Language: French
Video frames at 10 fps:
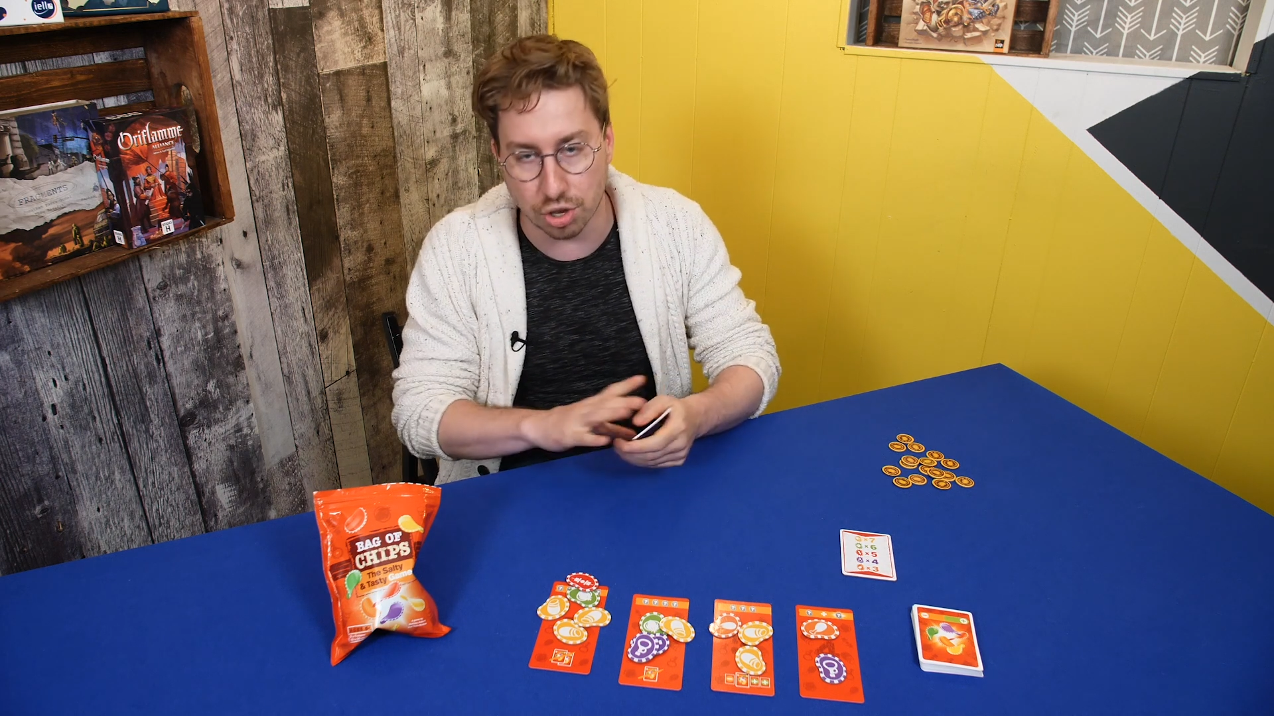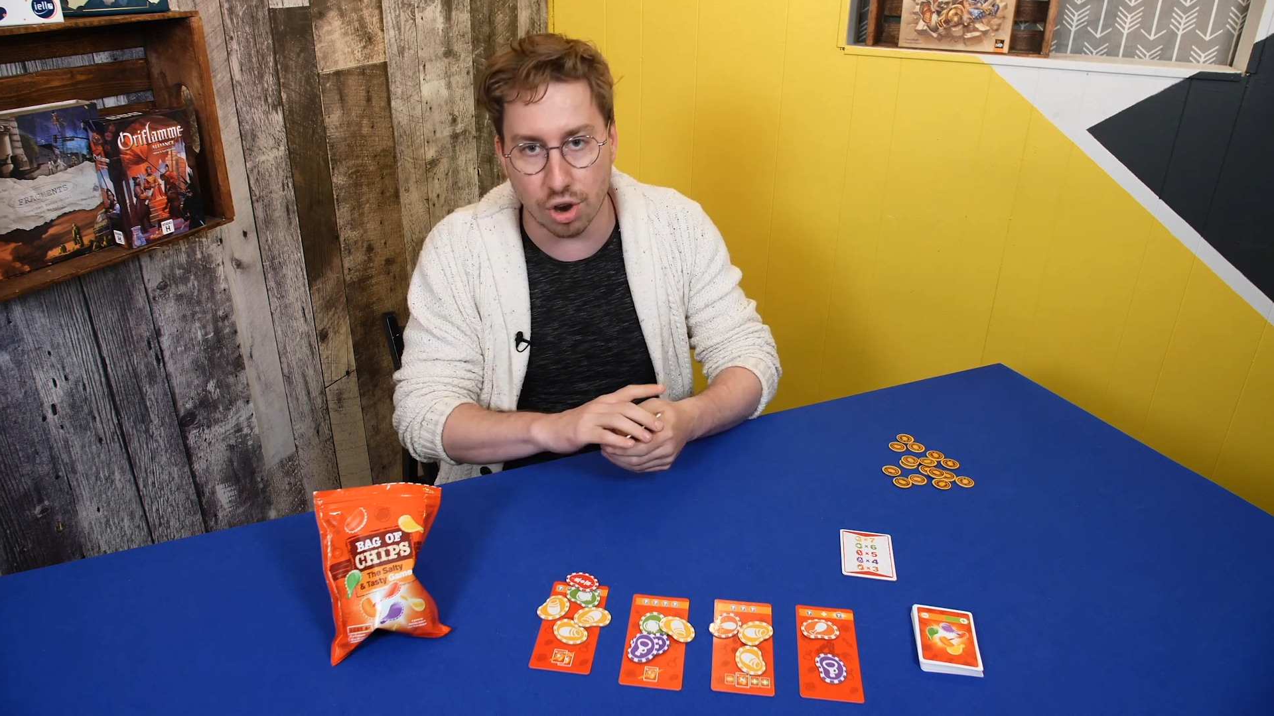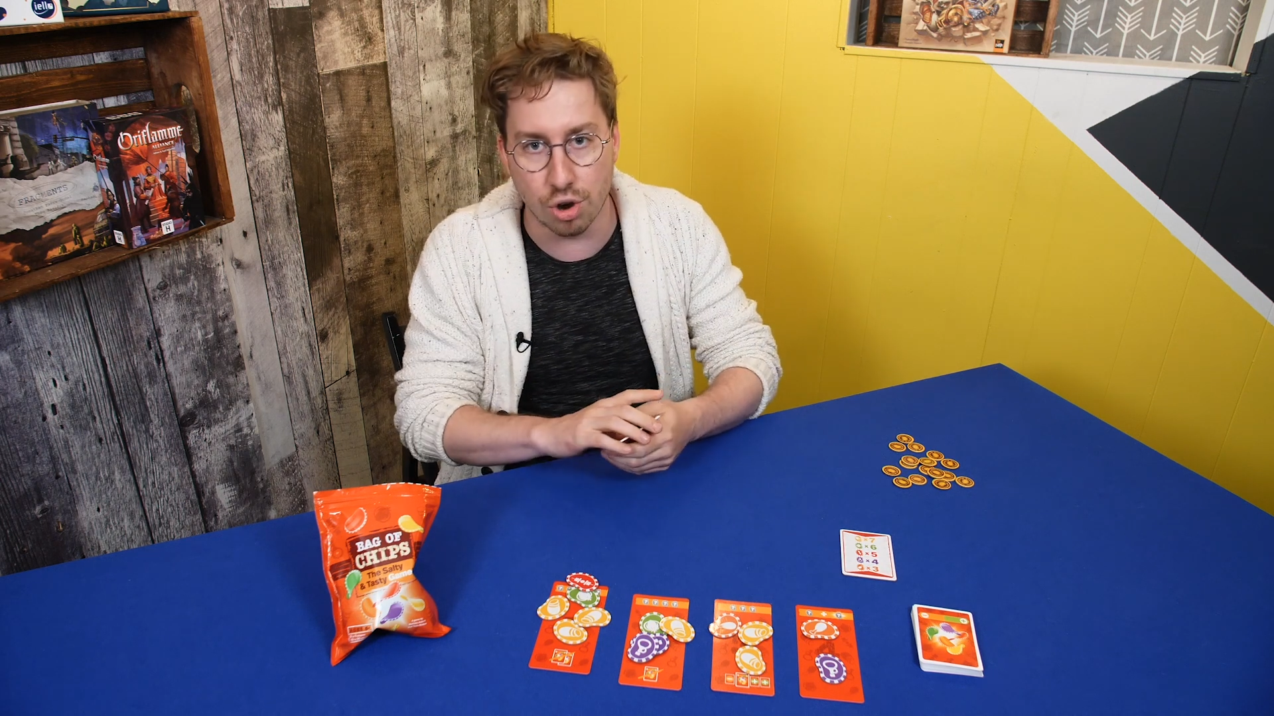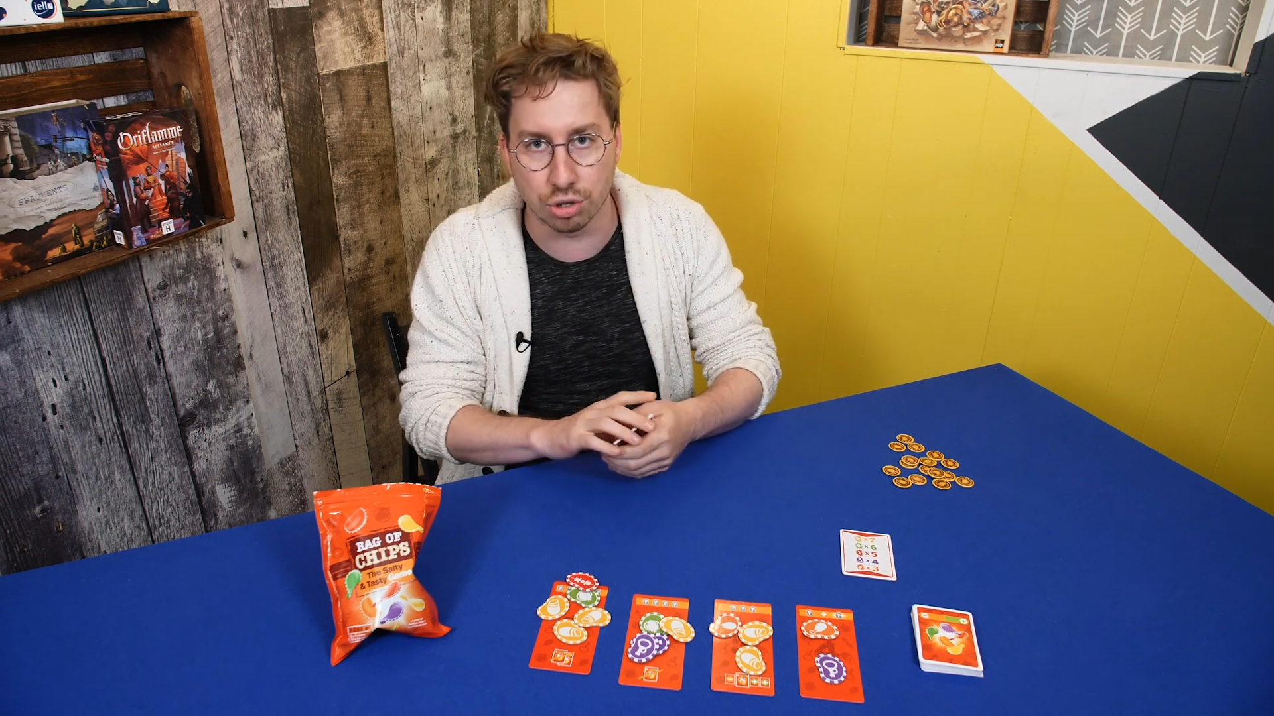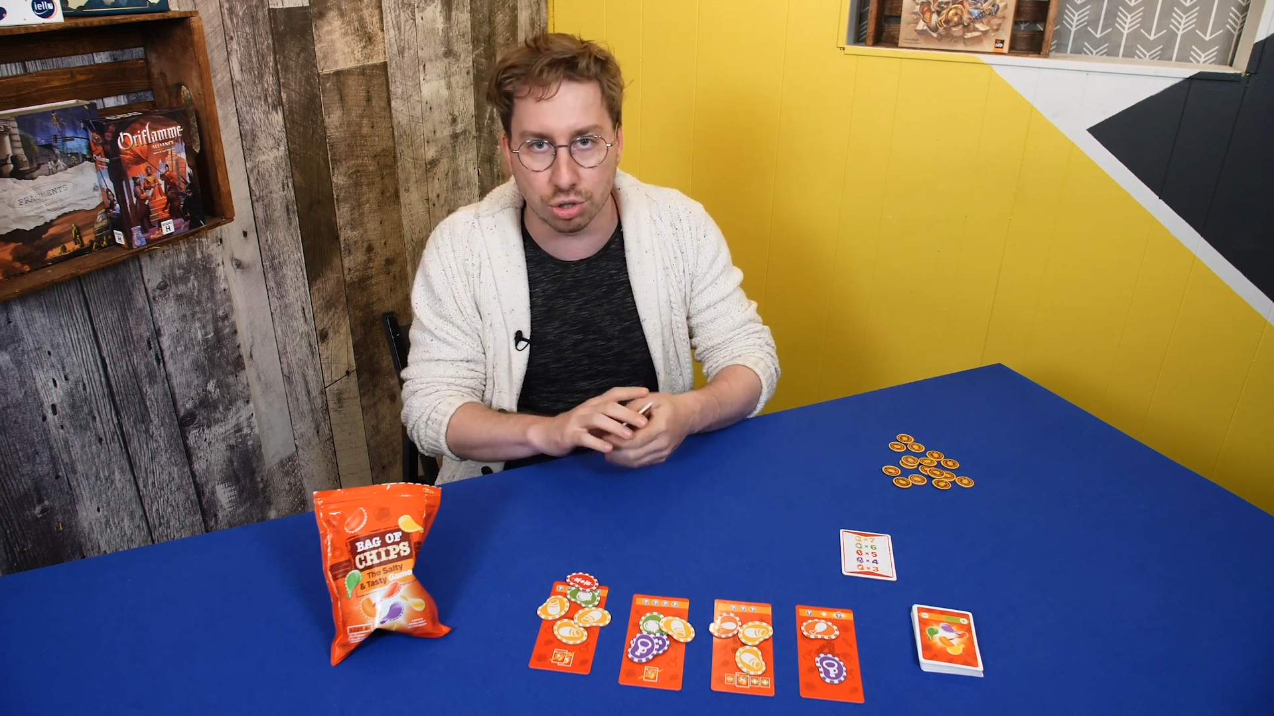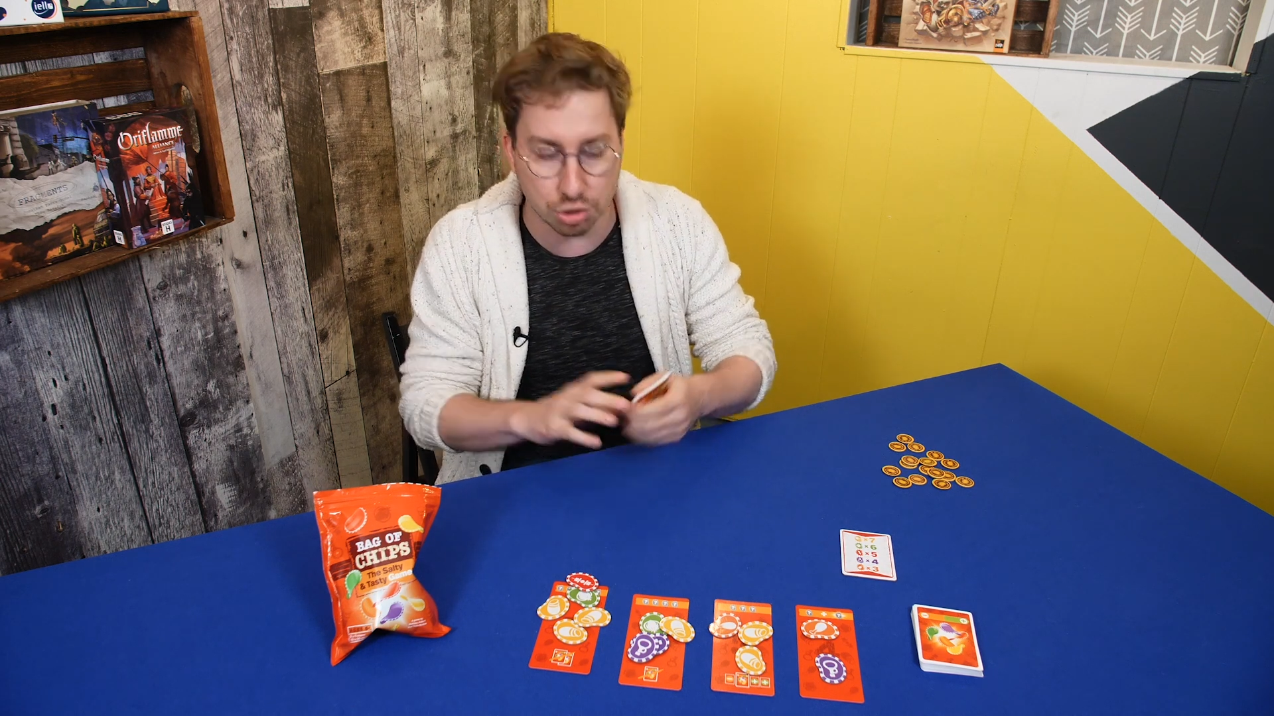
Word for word: que le jeu,